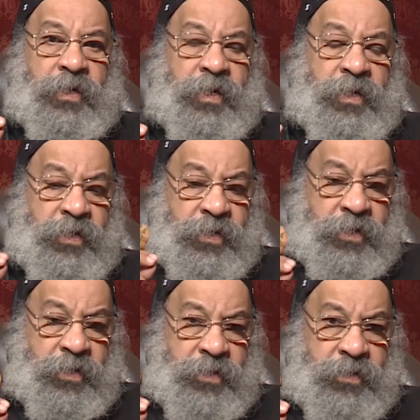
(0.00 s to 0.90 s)

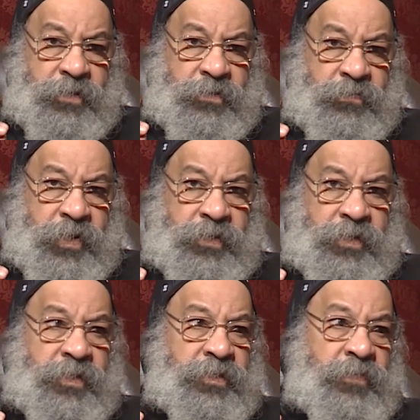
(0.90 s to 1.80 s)
خلية
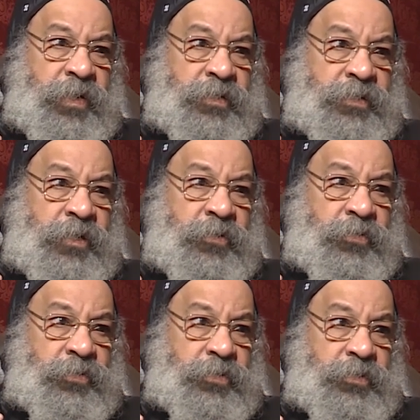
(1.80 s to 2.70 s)
واحدة اسمها
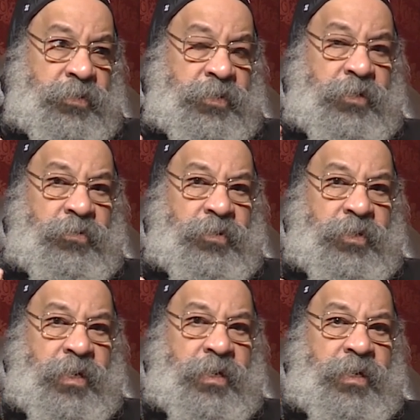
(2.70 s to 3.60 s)
زيجوت الزيجوت
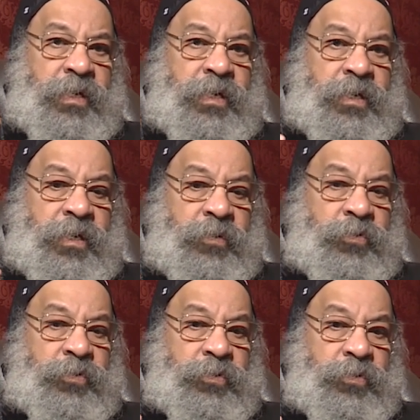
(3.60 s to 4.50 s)
ده
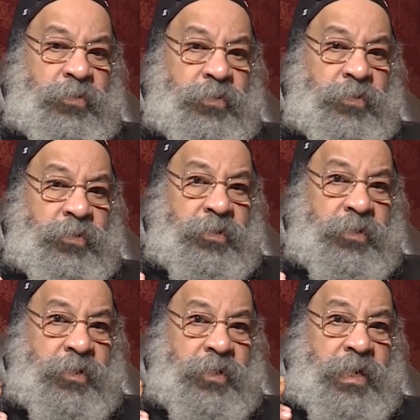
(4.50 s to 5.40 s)
لابد يكون
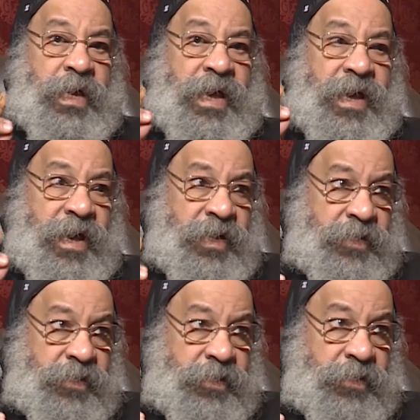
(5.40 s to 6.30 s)

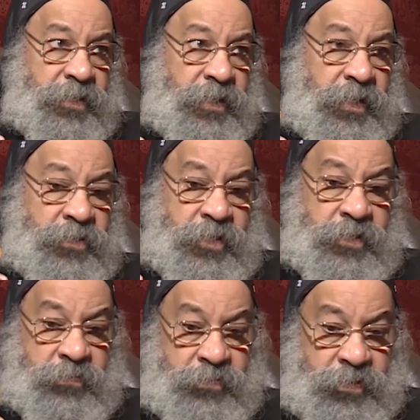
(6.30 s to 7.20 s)
حي
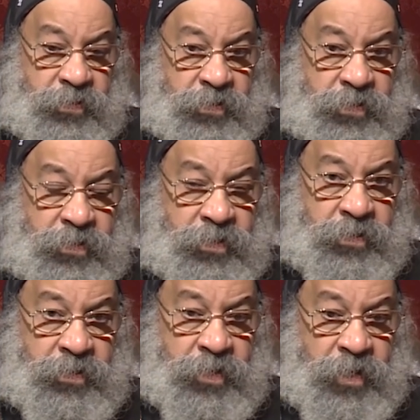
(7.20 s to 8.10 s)
عشان يبتدي
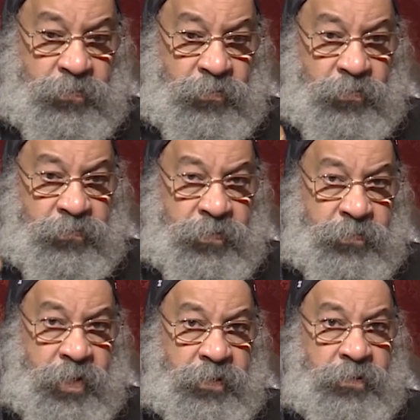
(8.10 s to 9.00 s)
ينمو في
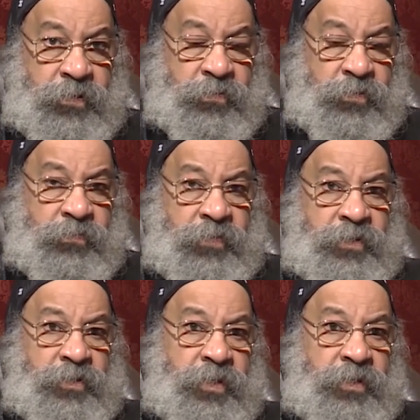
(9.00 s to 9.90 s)
بطن الأم
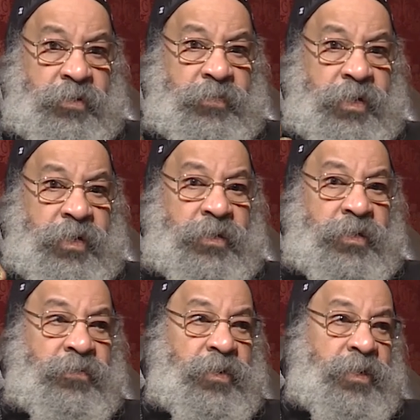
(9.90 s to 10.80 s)
عشان يبقى
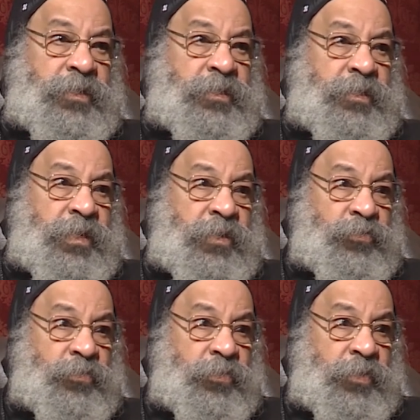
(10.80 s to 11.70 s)
جنين في خلال تسع
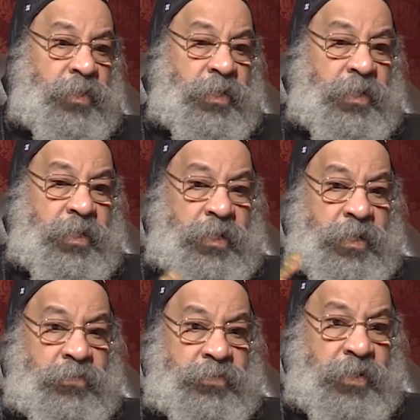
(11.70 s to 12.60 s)
شهور
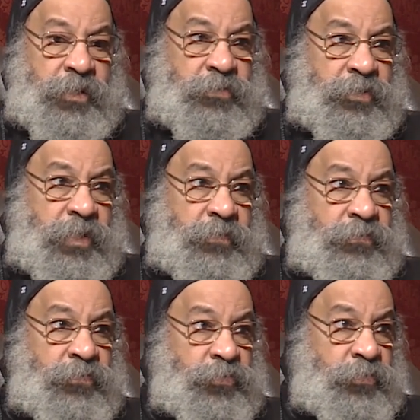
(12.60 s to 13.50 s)
لو الزيجوت ده ما
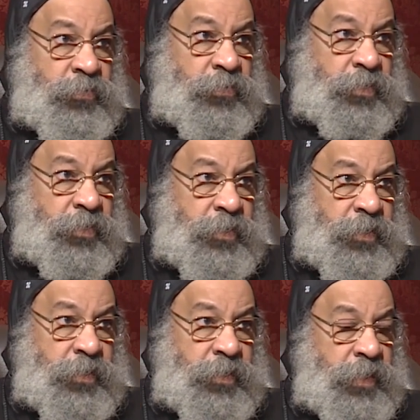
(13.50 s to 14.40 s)
فيهوش روح
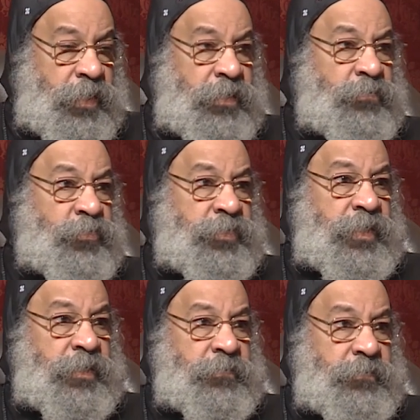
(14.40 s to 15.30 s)
هينمو ازاي؟